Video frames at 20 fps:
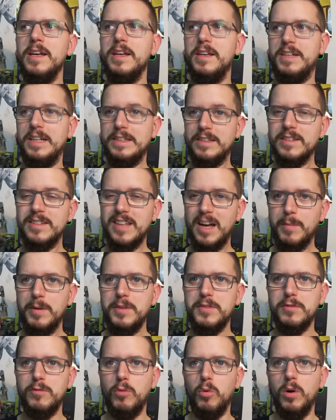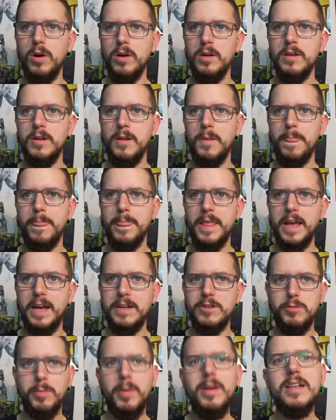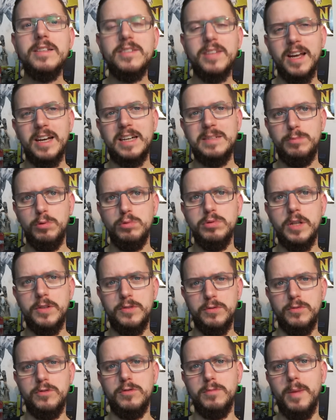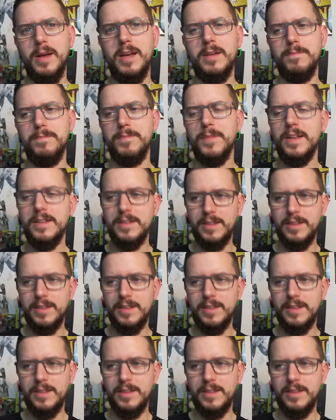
Ich hatte damals vor, ein Spieletagebuch dazu zu machen.